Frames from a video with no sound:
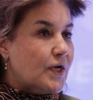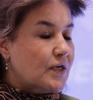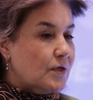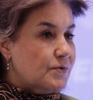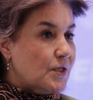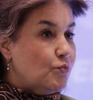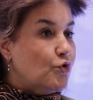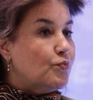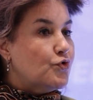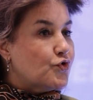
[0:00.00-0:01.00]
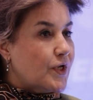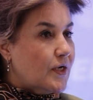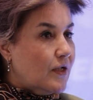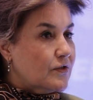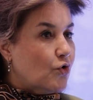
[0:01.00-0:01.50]
Arkamızda büyük bir rüzgar
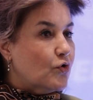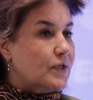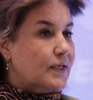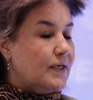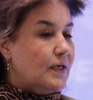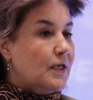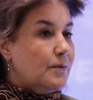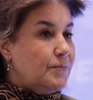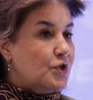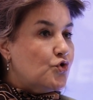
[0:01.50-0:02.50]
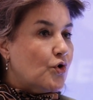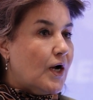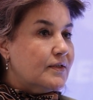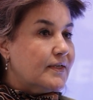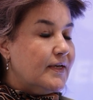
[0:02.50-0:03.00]
aldık. Oradaki birçok
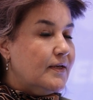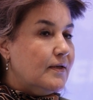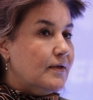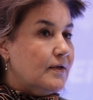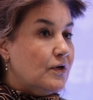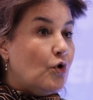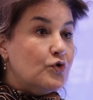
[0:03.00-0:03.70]
artık e,